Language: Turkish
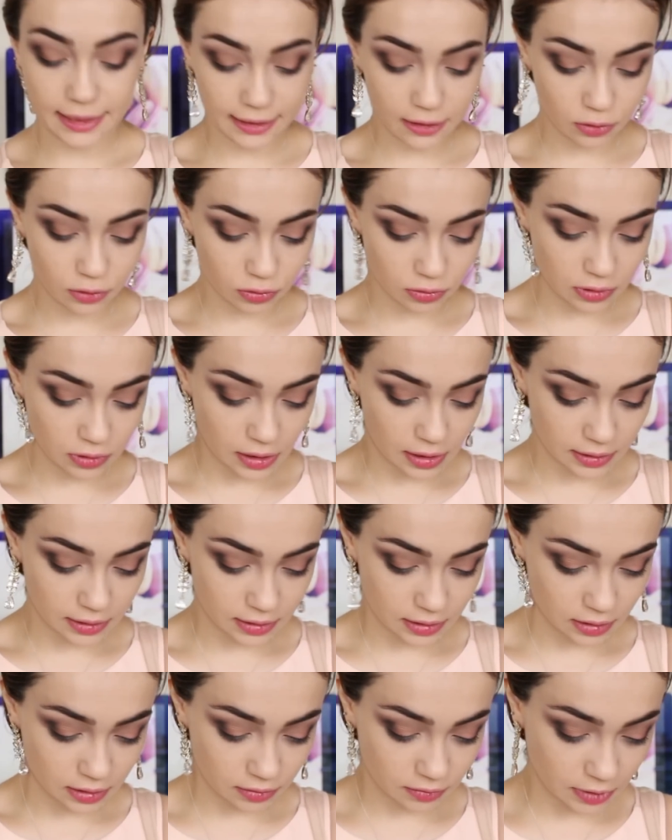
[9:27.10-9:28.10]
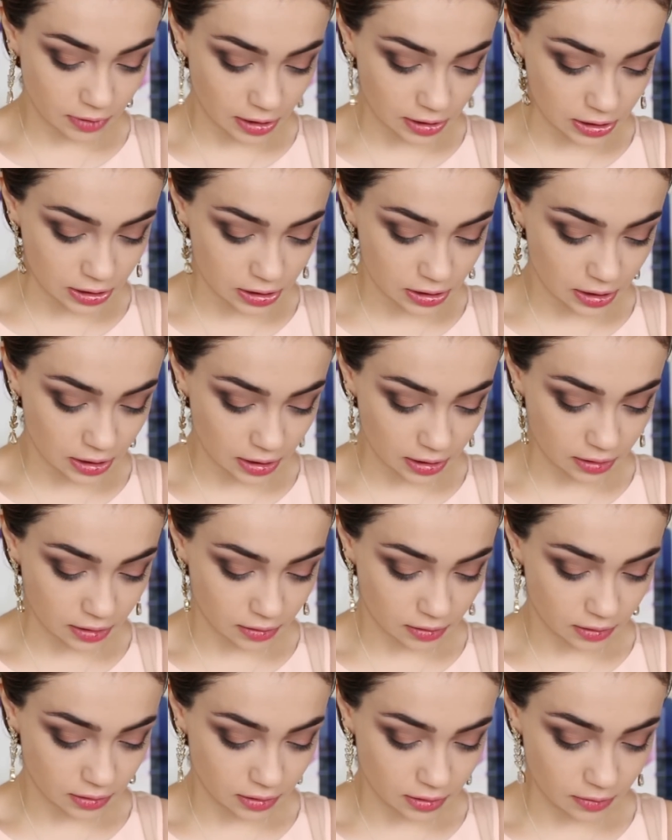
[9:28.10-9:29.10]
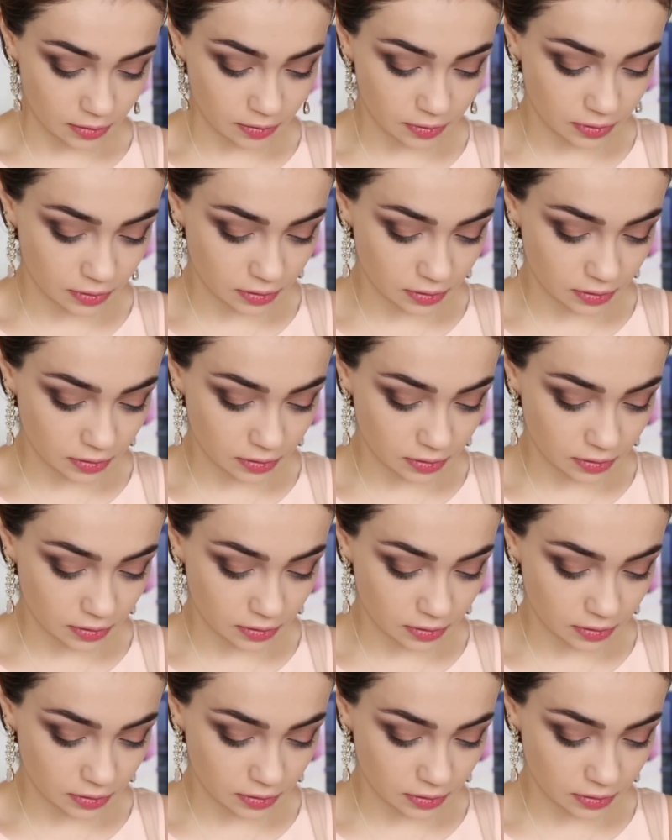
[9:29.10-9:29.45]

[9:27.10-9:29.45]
İlk kullandığım geçiş rengini alıp